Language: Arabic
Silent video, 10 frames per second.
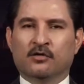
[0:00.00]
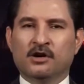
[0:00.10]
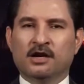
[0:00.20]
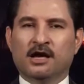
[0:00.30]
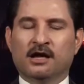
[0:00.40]

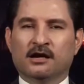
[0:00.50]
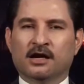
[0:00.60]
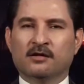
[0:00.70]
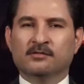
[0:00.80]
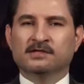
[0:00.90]
كنا
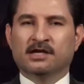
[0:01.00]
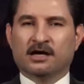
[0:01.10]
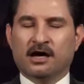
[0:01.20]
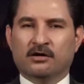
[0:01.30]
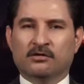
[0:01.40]
رغم
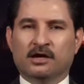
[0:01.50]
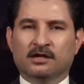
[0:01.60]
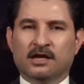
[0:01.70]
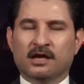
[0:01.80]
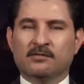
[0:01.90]
استحقاقنا
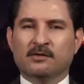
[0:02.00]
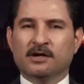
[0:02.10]
طالبنا